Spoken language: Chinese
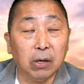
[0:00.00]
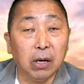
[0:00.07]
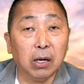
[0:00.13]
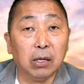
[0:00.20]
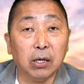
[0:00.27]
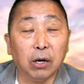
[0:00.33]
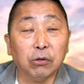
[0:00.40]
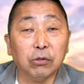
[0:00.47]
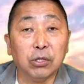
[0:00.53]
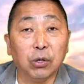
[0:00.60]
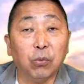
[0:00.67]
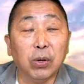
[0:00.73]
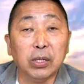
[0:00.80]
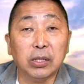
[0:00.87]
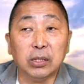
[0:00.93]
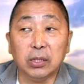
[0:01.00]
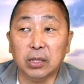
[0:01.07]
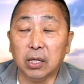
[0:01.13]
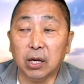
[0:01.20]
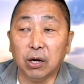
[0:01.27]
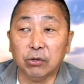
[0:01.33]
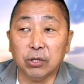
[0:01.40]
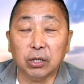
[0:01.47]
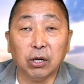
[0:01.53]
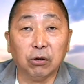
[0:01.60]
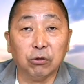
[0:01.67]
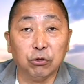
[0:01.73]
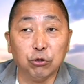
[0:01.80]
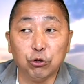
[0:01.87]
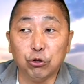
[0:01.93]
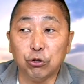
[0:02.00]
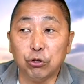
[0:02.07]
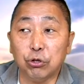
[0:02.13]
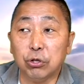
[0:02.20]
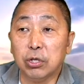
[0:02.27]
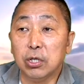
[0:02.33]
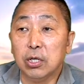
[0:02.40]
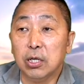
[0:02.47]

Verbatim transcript: 呃了解问题，了解到底是